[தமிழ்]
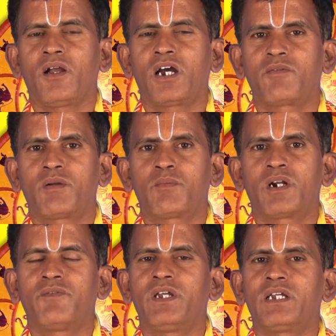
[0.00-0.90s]
கணவன்
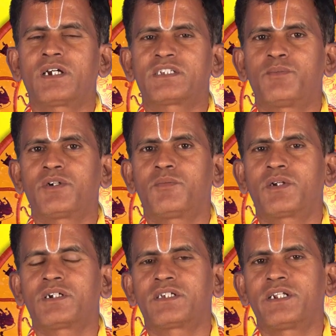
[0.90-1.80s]
மனைவி கசப்புக்கு
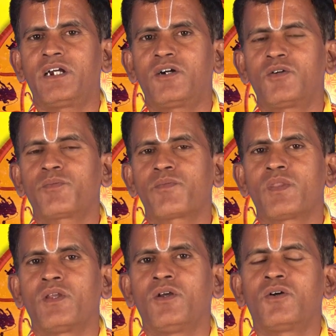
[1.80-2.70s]
பிறகு சரியாகும்
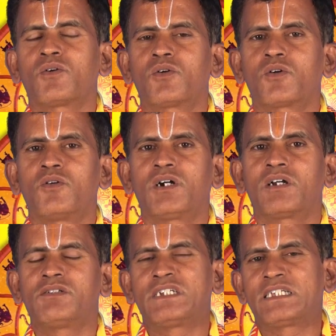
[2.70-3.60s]
பொருட்கள்
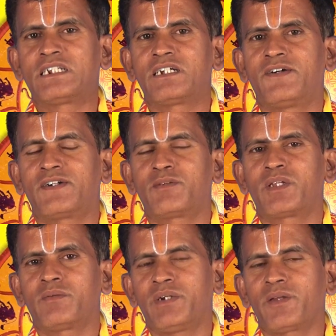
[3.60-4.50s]
வாங்கல் விஷயத்தில் கவனம்
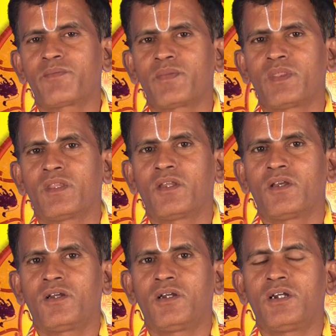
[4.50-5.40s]
தேவை
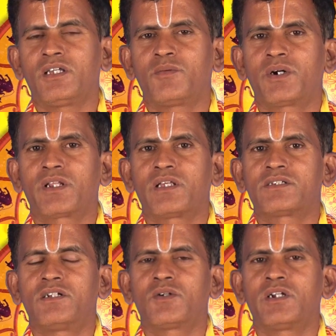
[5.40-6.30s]
எதிர்பாராத
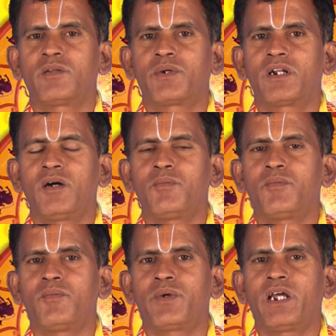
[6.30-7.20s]
செலவுகள் ஏற்படலாம்
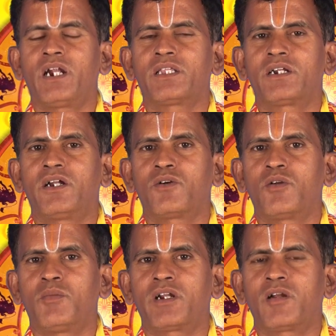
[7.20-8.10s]
பிரயாணத்தில்
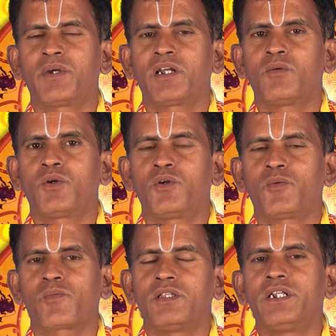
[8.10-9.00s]
அனுகூலமான நன்மைகள் உண்டு
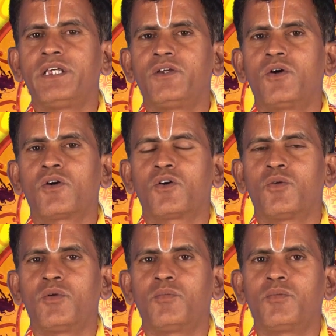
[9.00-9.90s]
திடீர்
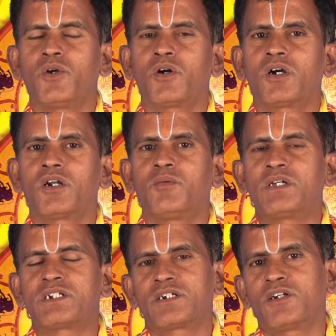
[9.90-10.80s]
யோகங்களும் யோகங்களும்
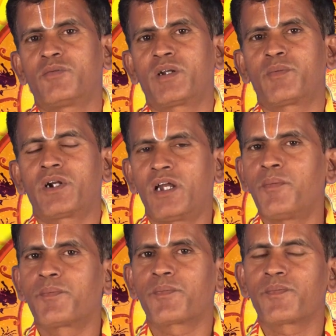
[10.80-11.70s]
நஷ்டங்களும்
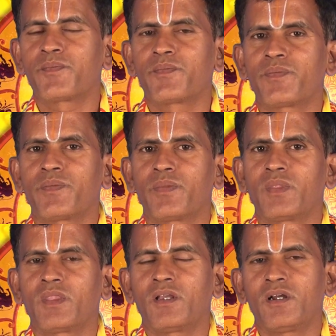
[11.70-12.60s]
ஏற்படலாம்
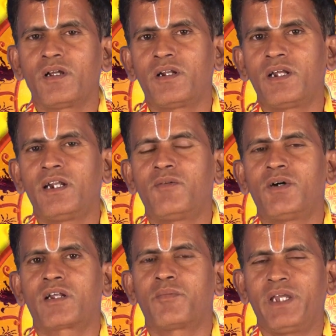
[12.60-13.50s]
நல்ல
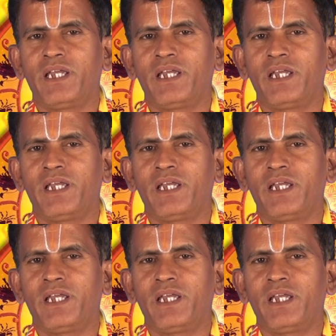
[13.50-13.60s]
வாரமே